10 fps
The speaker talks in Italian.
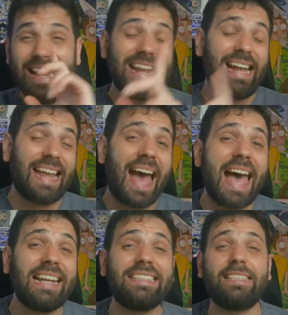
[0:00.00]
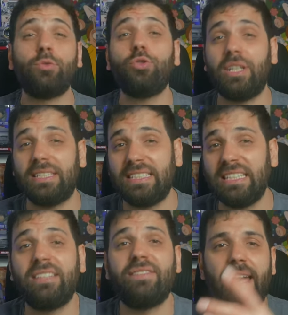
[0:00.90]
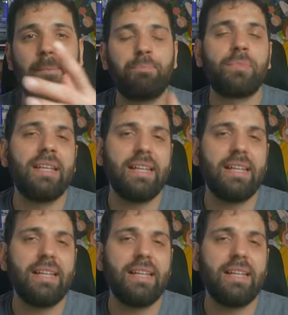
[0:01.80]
Le analisi successive